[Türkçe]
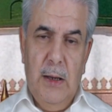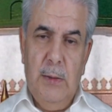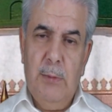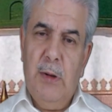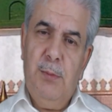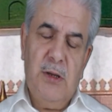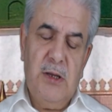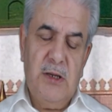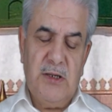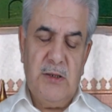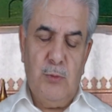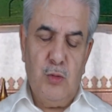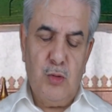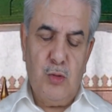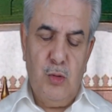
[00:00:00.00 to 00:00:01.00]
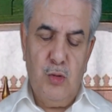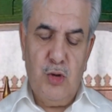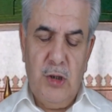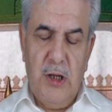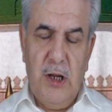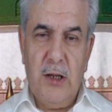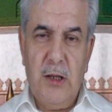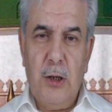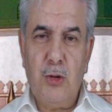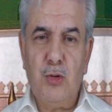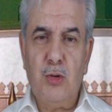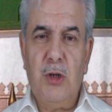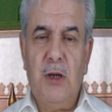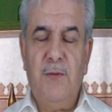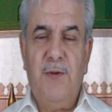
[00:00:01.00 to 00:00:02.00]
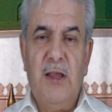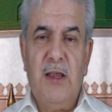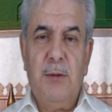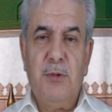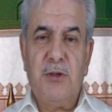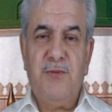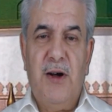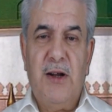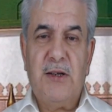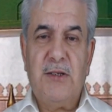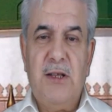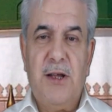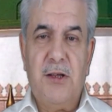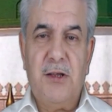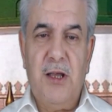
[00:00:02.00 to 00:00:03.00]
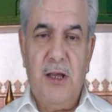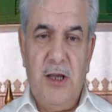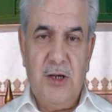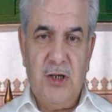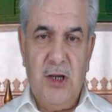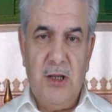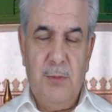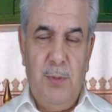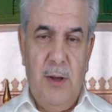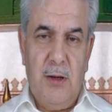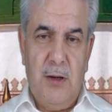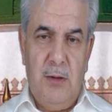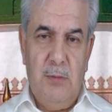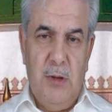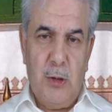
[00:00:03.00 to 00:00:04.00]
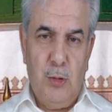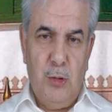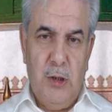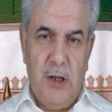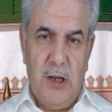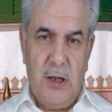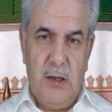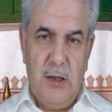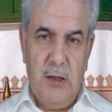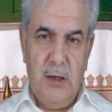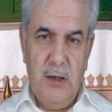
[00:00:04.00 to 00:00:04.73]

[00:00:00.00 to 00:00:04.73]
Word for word: Ama bir kısım usulcüler de çünkü Efendimiz farzları da yaşadı peygamber olarak.